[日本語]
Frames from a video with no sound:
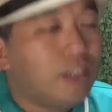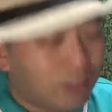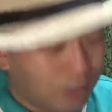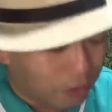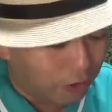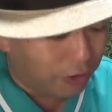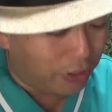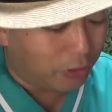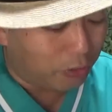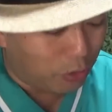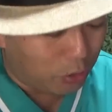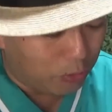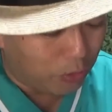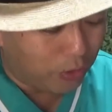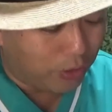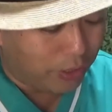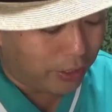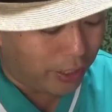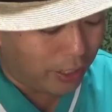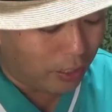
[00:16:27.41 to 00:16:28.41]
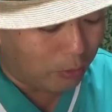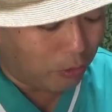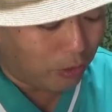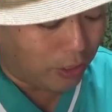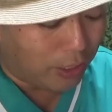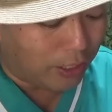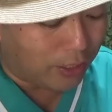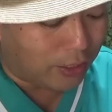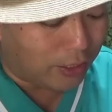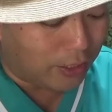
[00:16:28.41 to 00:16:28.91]
そういうのも思ってエモ
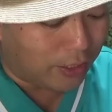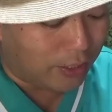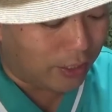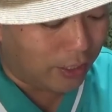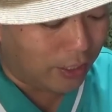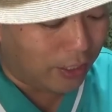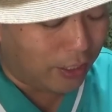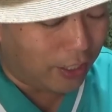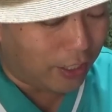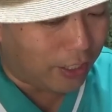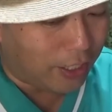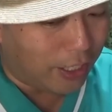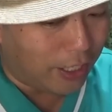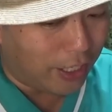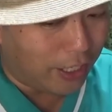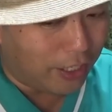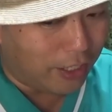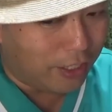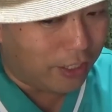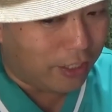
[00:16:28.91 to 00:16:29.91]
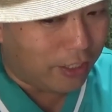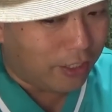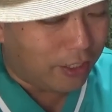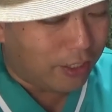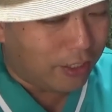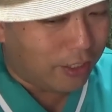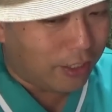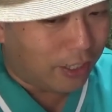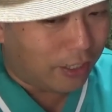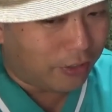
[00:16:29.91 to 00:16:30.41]
かったし、なんか
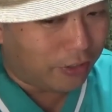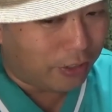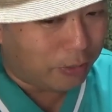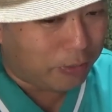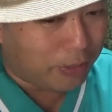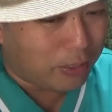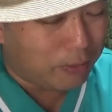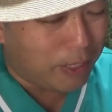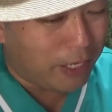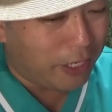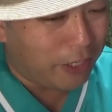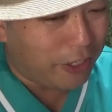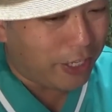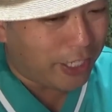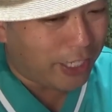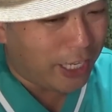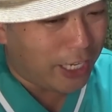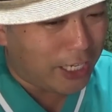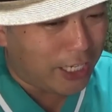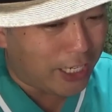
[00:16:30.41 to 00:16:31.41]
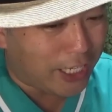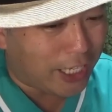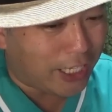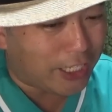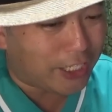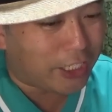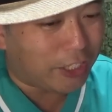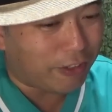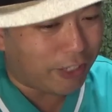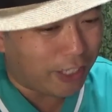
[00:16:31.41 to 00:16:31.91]
あとやっぱスマイルアゲインに
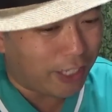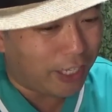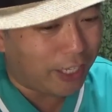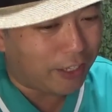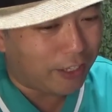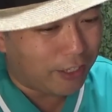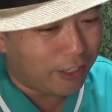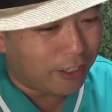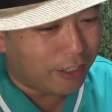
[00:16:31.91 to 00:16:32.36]
関してはね、